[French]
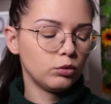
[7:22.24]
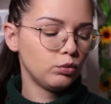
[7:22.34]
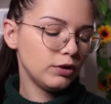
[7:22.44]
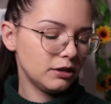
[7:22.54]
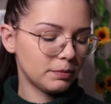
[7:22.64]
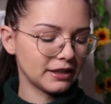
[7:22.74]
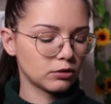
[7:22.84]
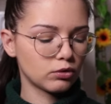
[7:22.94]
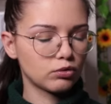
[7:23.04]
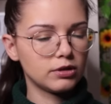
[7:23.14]
8
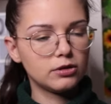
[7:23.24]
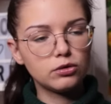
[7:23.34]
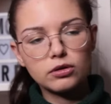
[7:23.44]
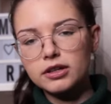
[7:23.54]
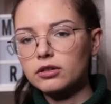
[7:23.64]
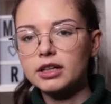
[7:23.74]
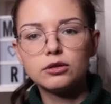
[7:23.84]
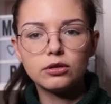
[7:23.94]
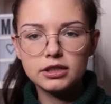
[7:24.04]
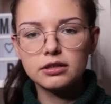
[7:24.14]
parce que je suis sûre qu'il y en a
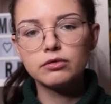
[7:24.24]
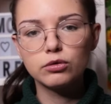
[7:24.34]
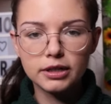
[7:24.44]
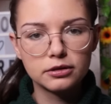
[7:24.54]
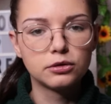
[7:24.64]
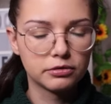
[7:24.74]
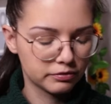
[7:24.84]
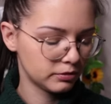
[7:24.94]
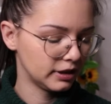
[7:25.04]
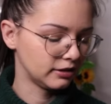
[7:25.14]
une autre qui vaut un
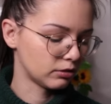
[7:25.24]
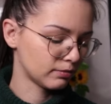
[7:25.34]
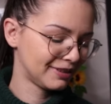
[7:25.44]
9 là-dedans.